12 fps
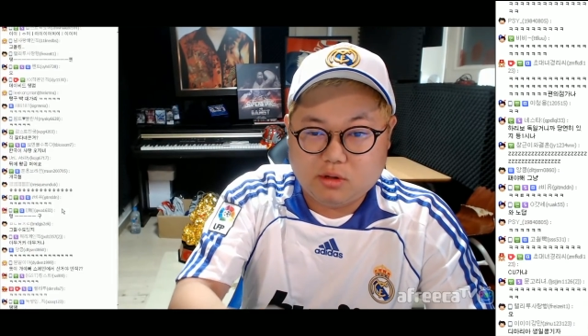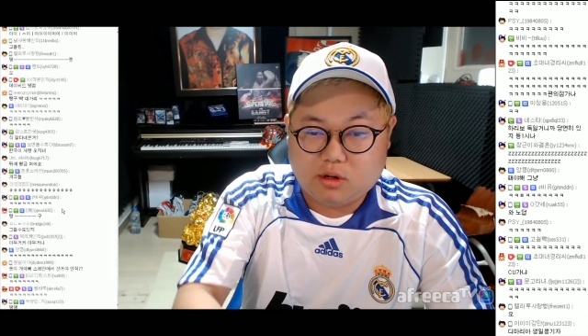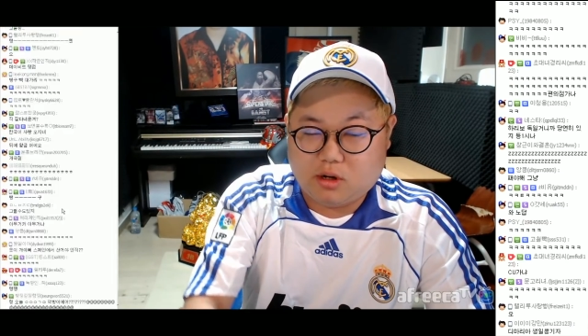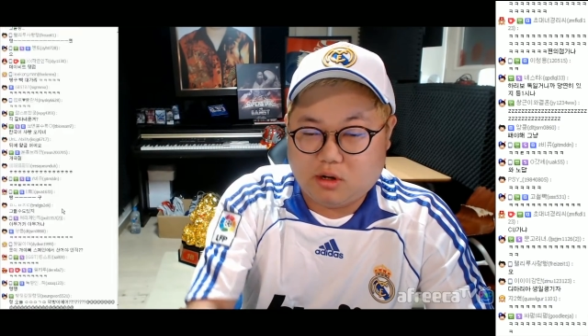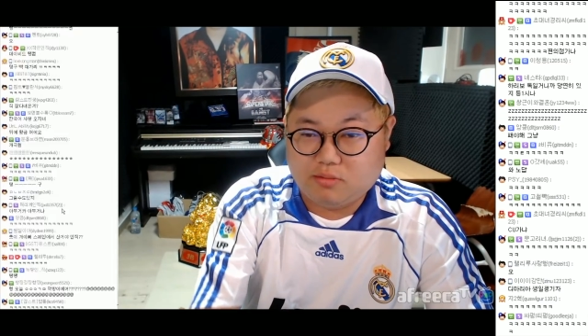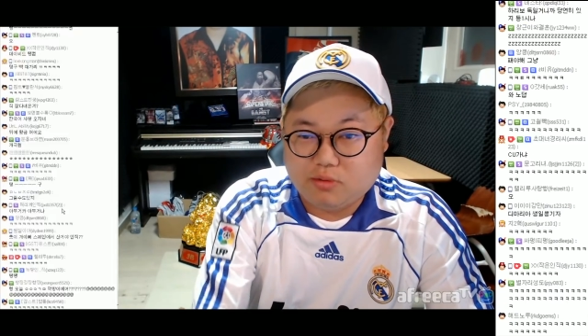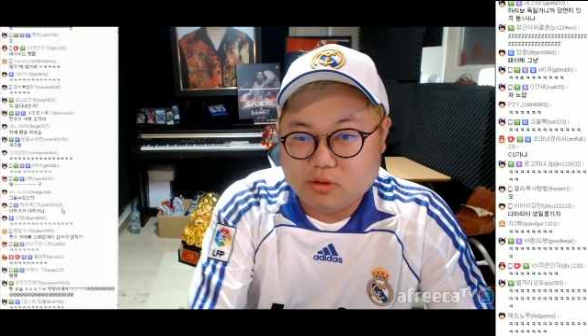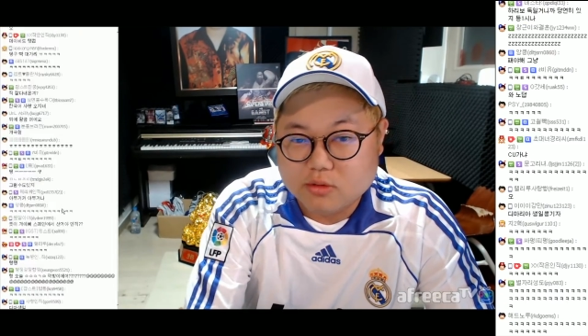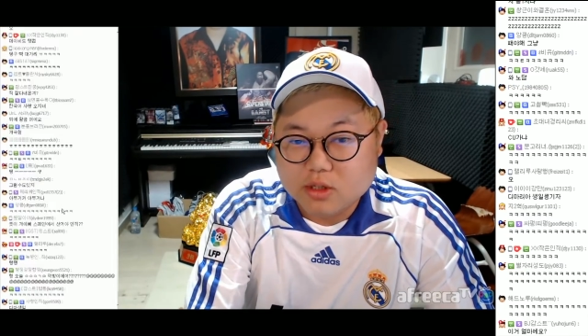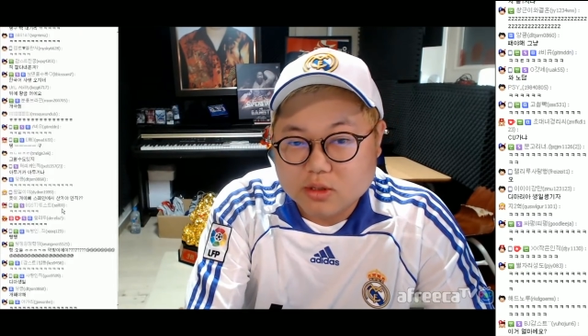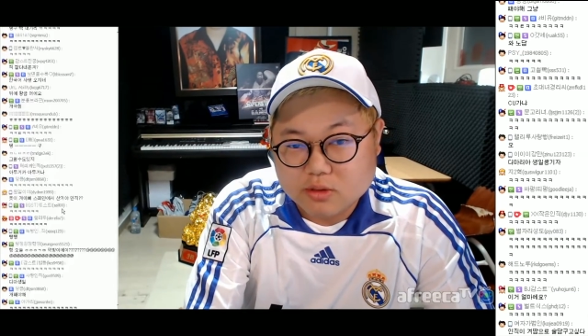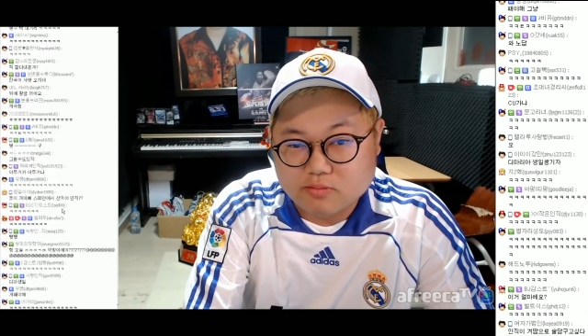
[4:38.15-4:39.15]
아,
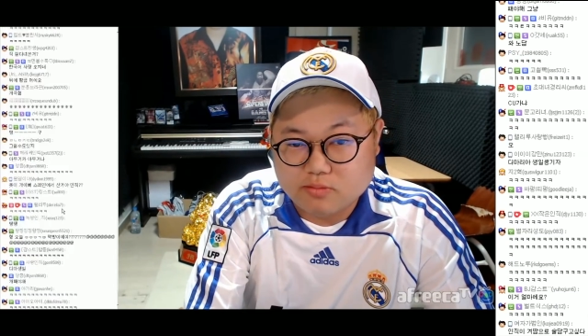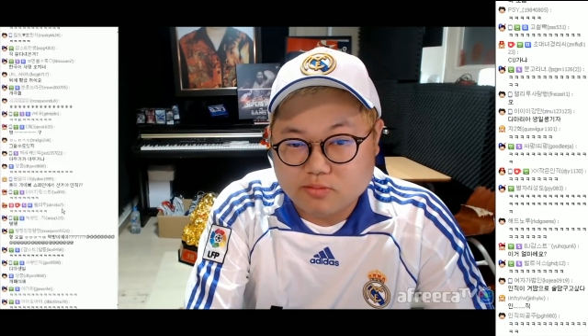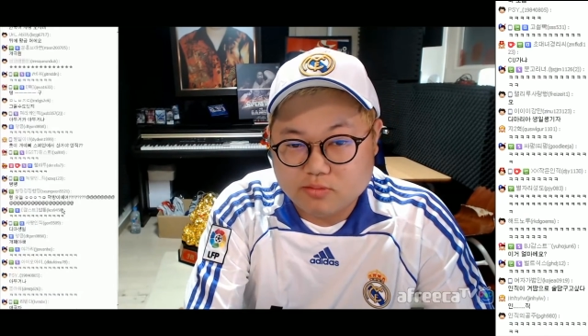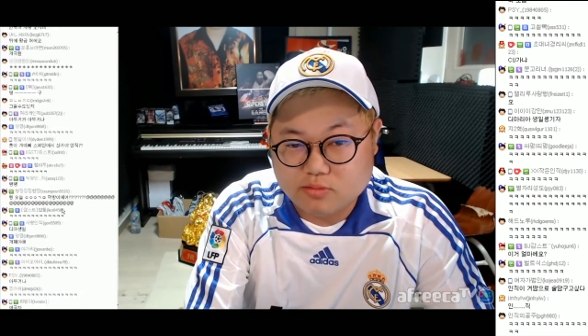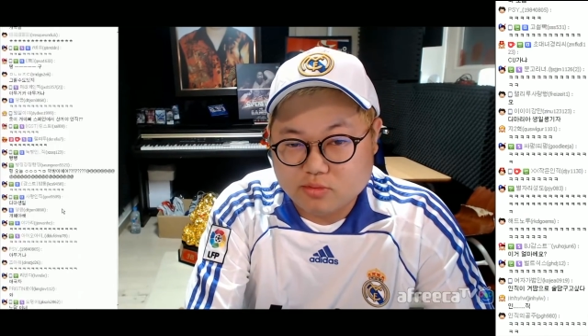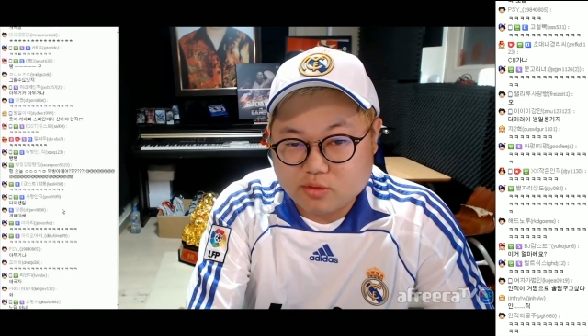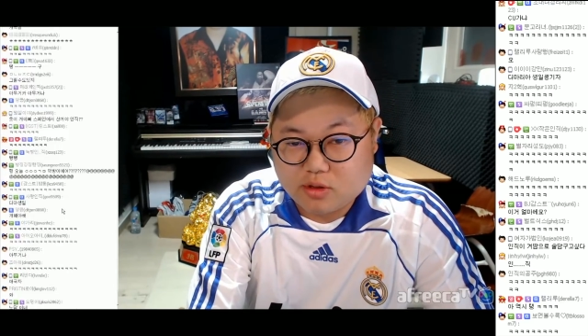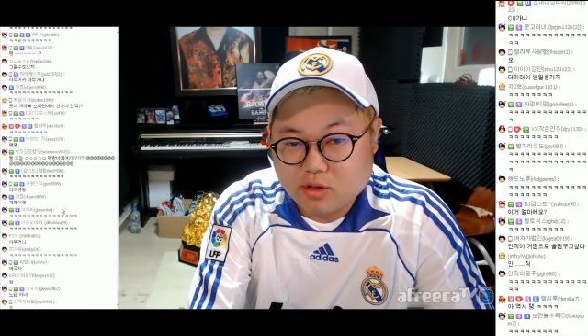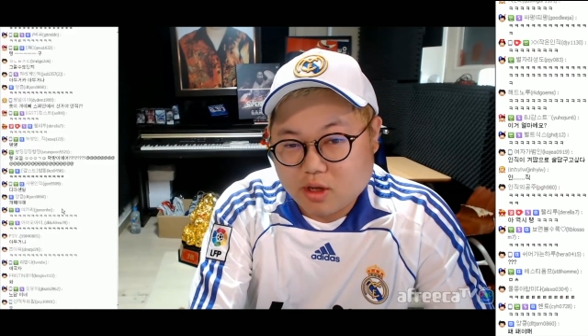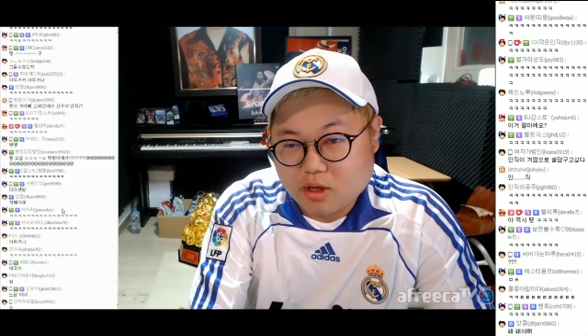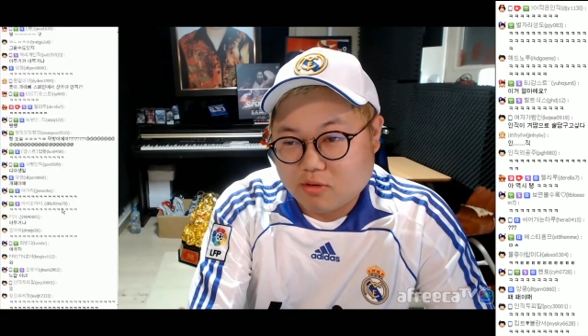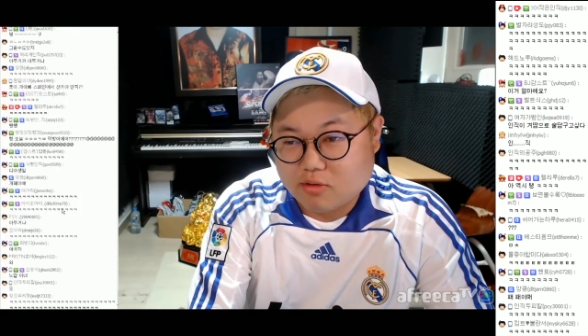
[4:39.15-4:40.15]
음
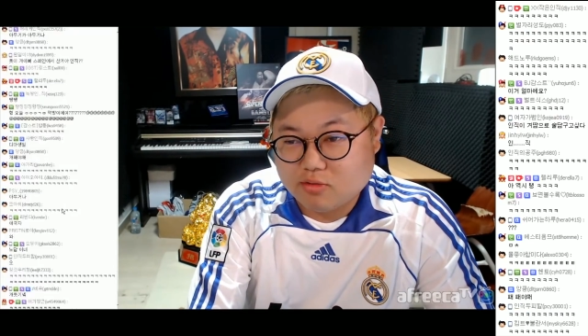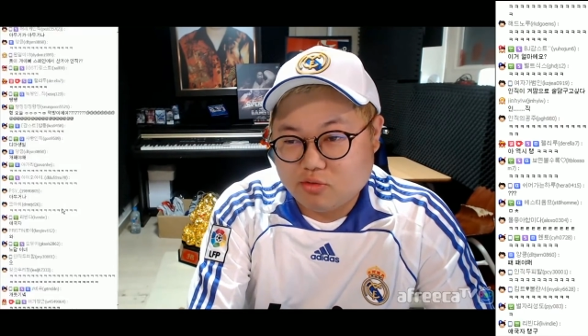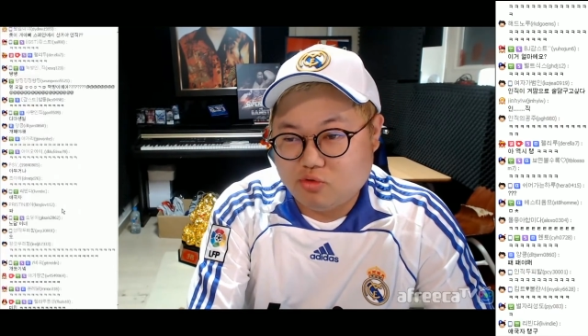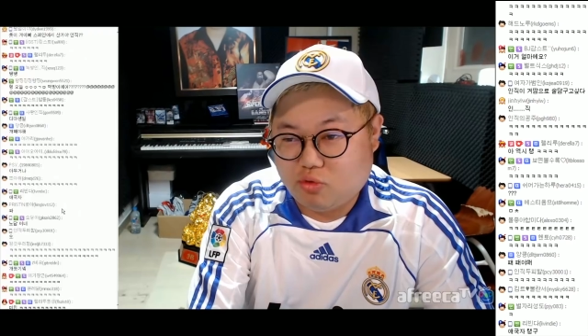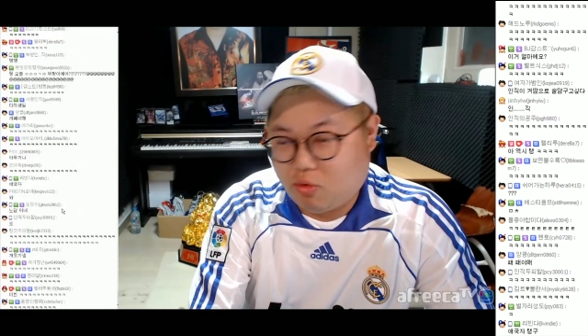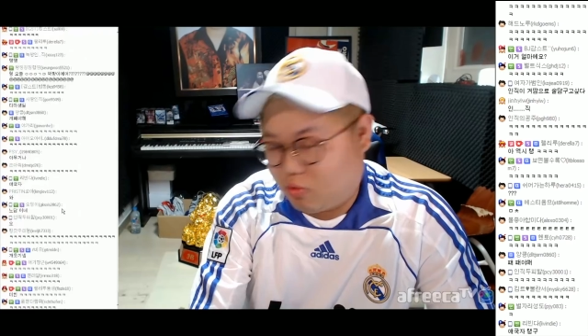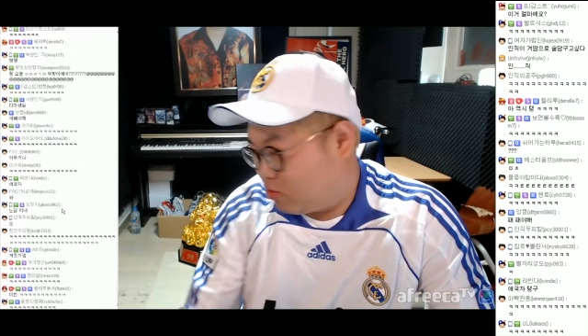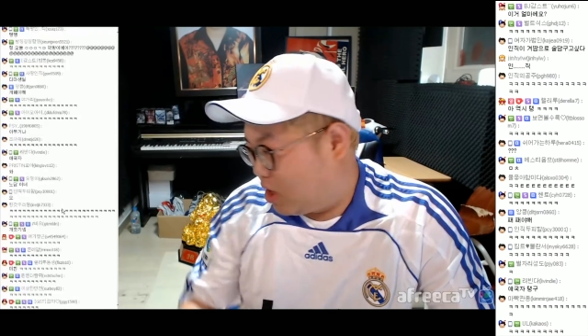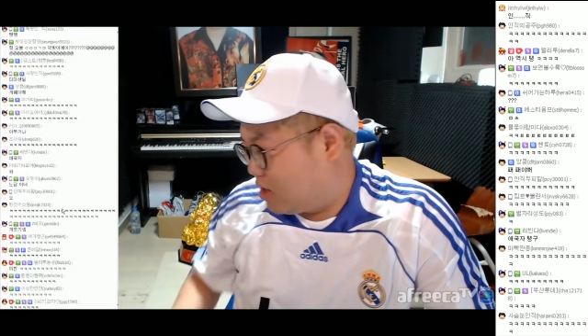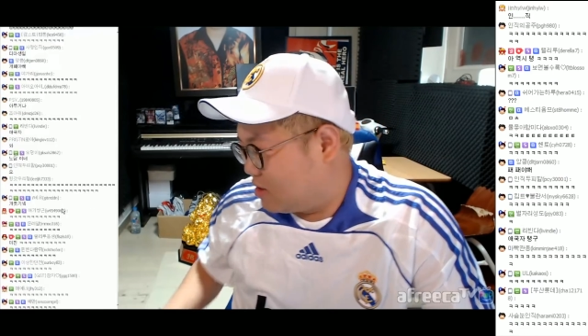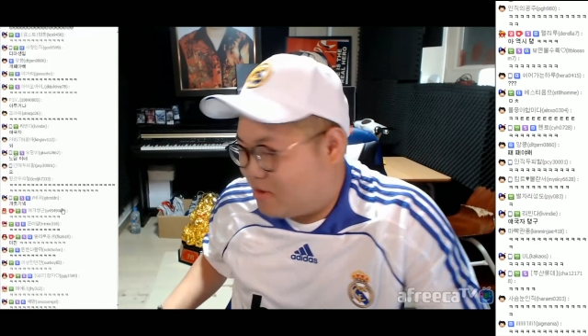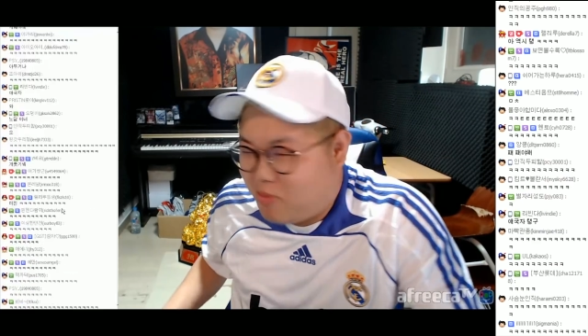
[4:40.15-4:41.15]
유로
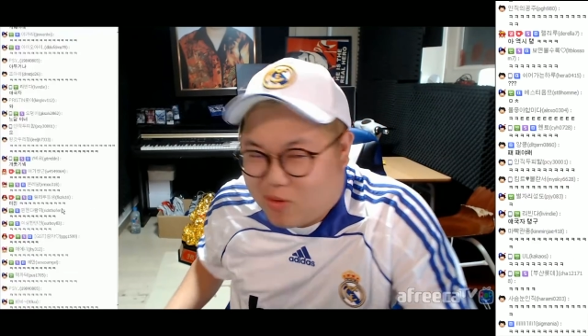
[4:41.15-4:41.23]
오케이